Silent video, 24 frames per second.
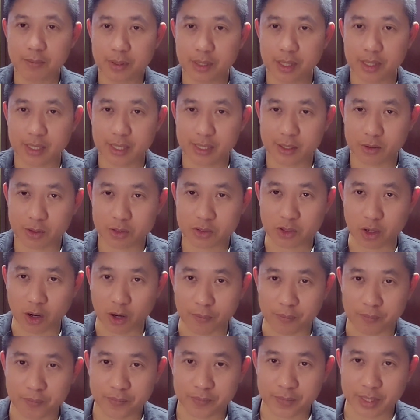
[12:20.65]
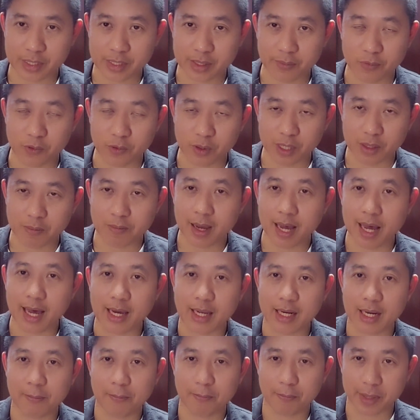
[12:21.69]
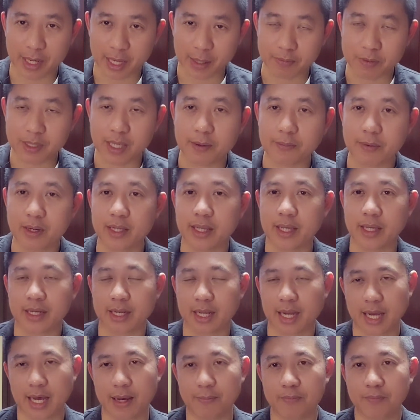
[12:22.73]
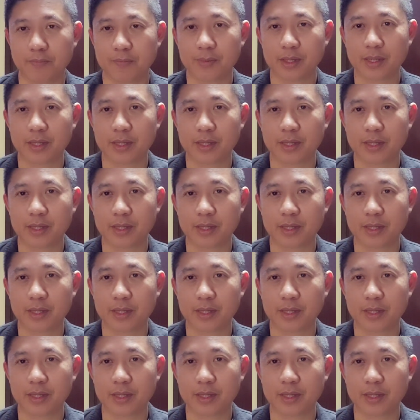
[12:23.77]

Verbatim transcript: เพื่อที่จะทดสอบในจำนวนที่มากและเปรียบเทียบกันอีกนะครับ